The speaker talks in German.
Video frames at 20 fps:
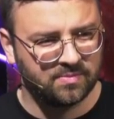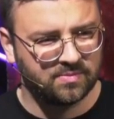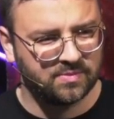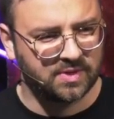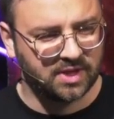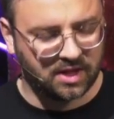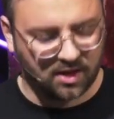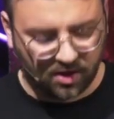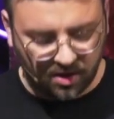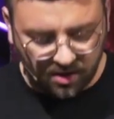
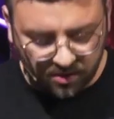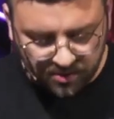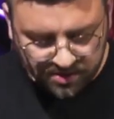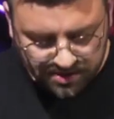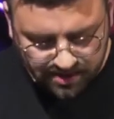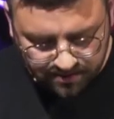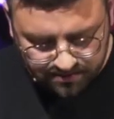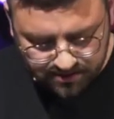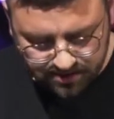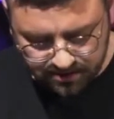Die
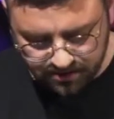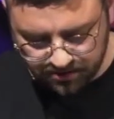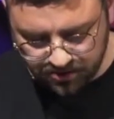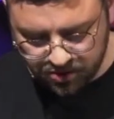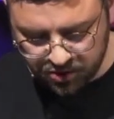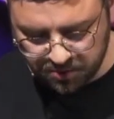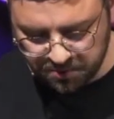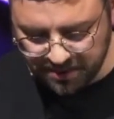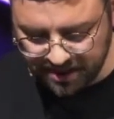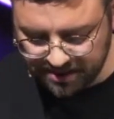grausamste und
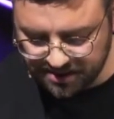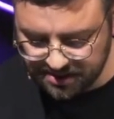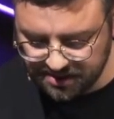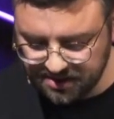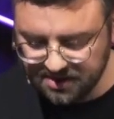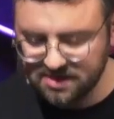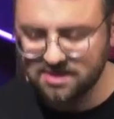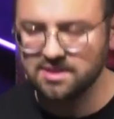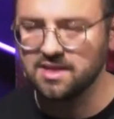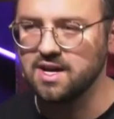
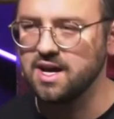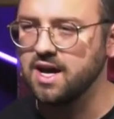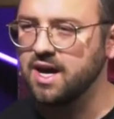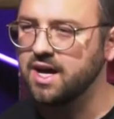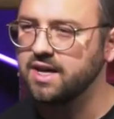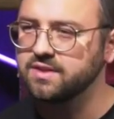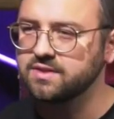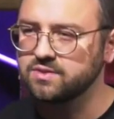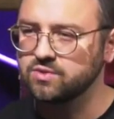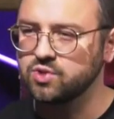schmerzlichste
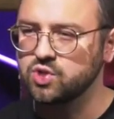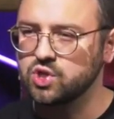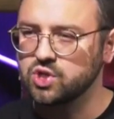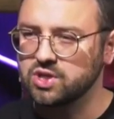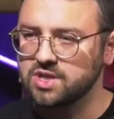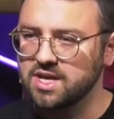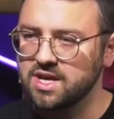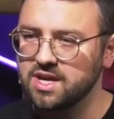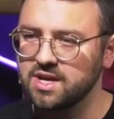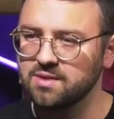Art zu
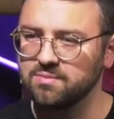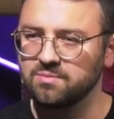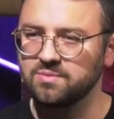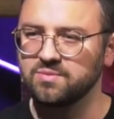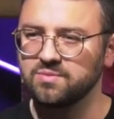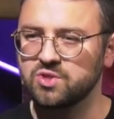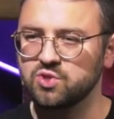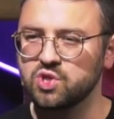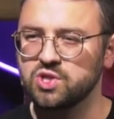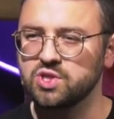
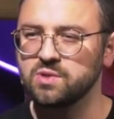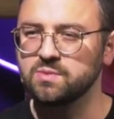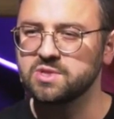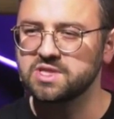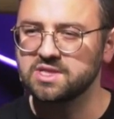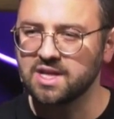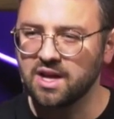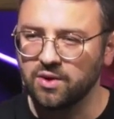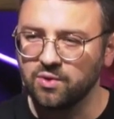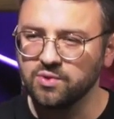sterben. Du
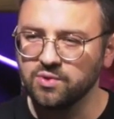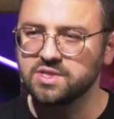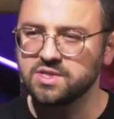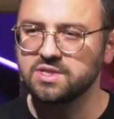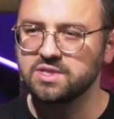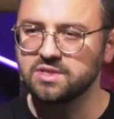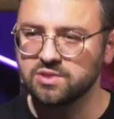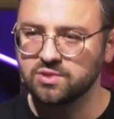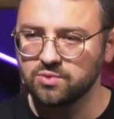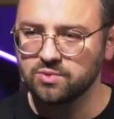stirbst
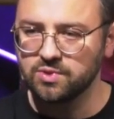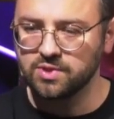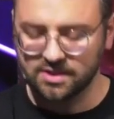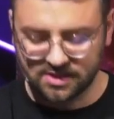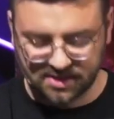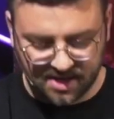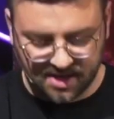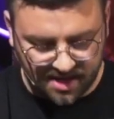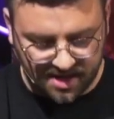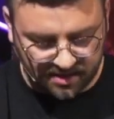tausend Tode,
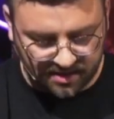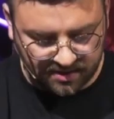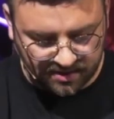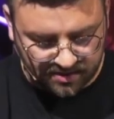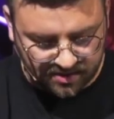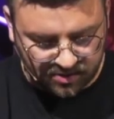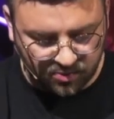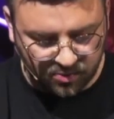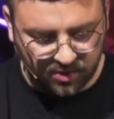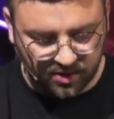sagen
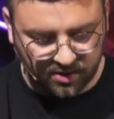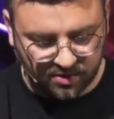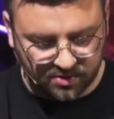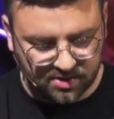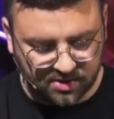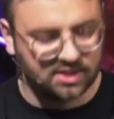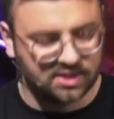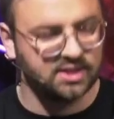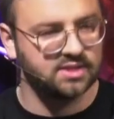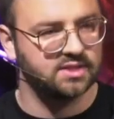Historiker zu
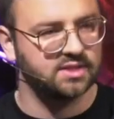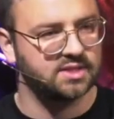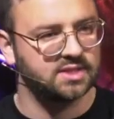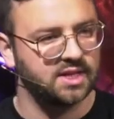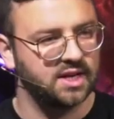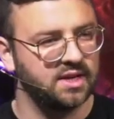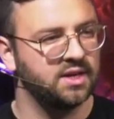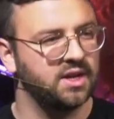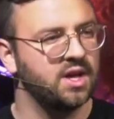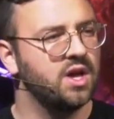dieser
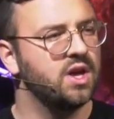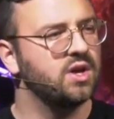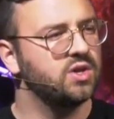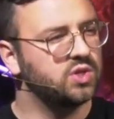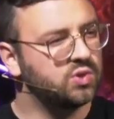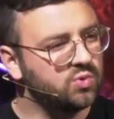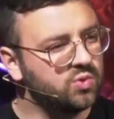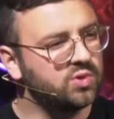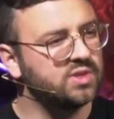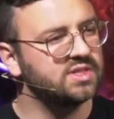Zeit.
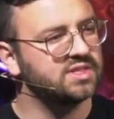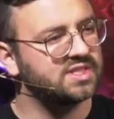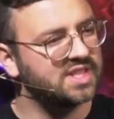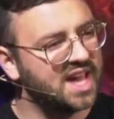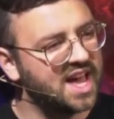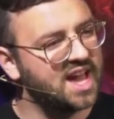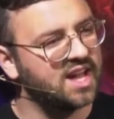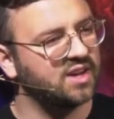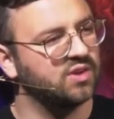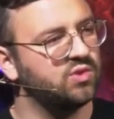Juden
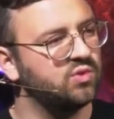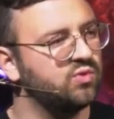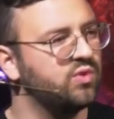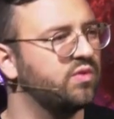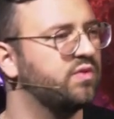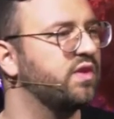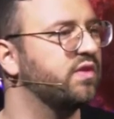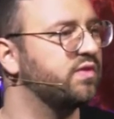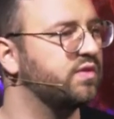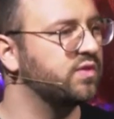sagen, nur
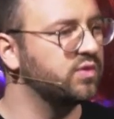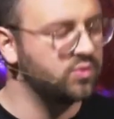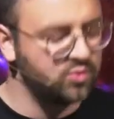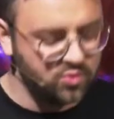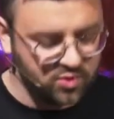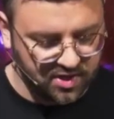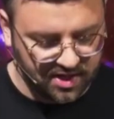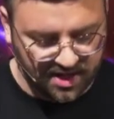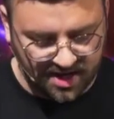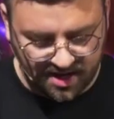
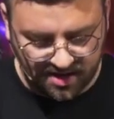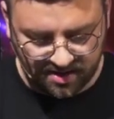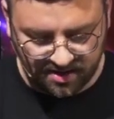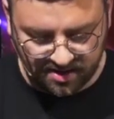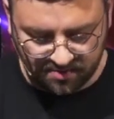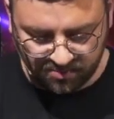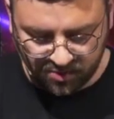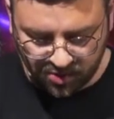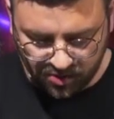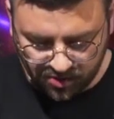Verfluchte hängen
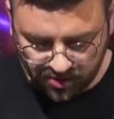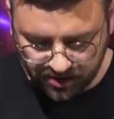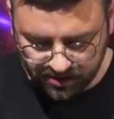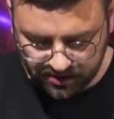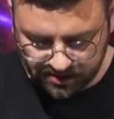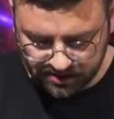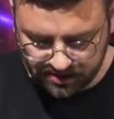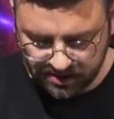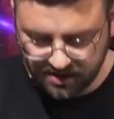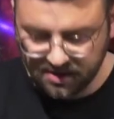am Kreuz.